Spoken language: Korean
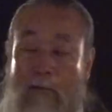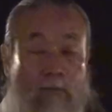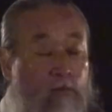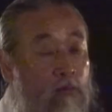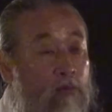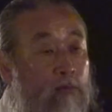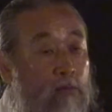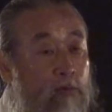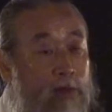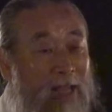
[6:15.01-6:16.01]
무릎
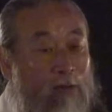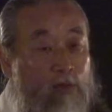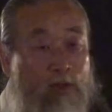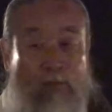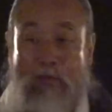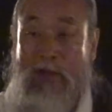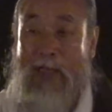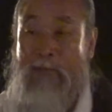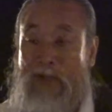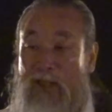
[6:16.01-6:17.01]
꿇고 살고 싶은
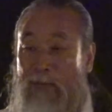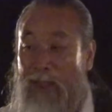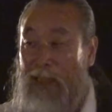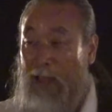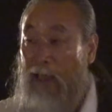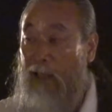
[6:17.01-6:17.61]
사람 지금 있나?